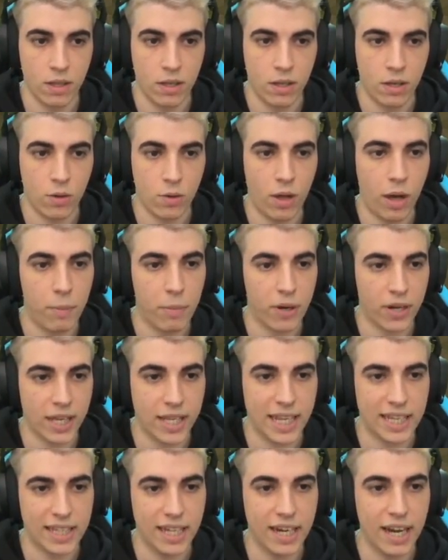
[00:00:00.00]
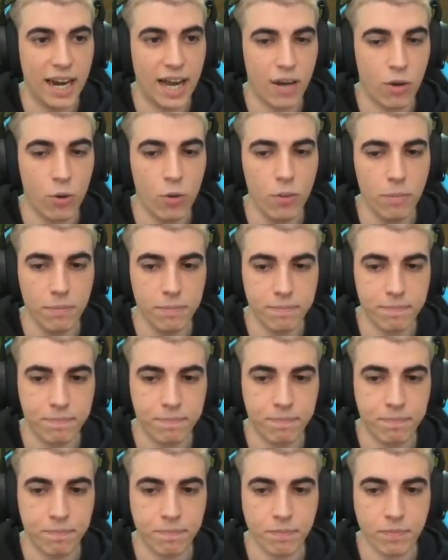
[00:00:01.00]
Cuidado porque ya tiene la Q
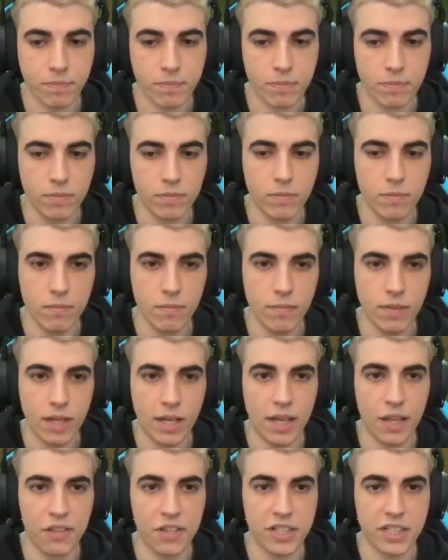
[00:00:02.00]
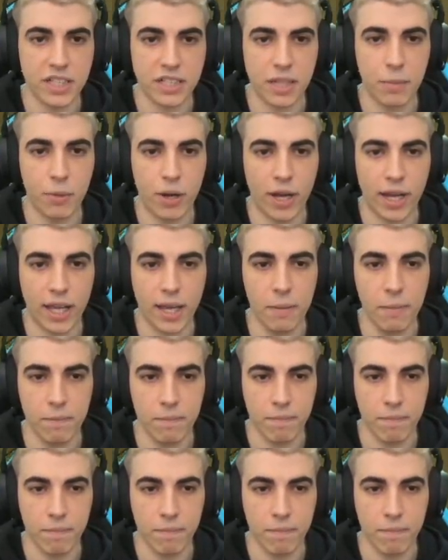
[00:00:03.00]
Kha'Zix está por aquí.